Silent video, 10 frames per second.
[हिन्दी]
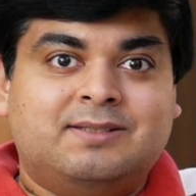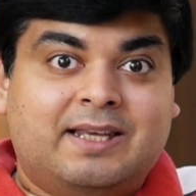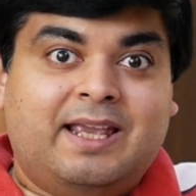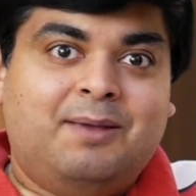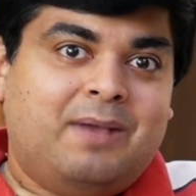
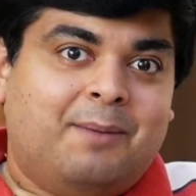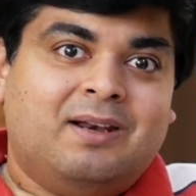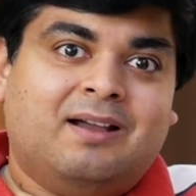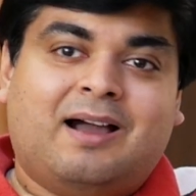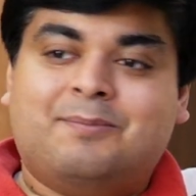चलिए मैं
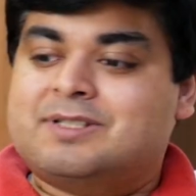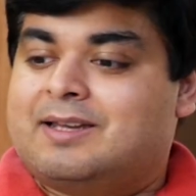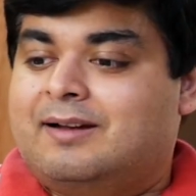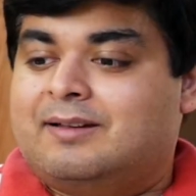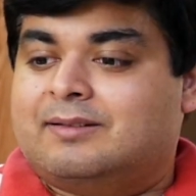अपना काम
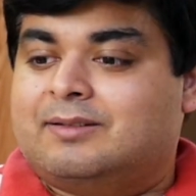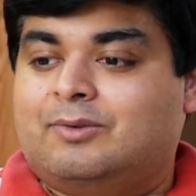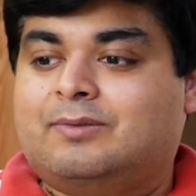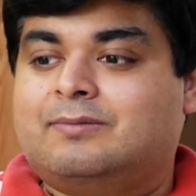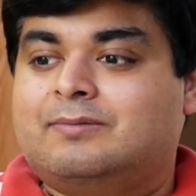स्टार्ट करता
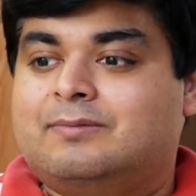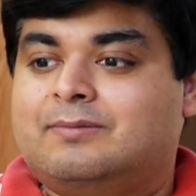हूँ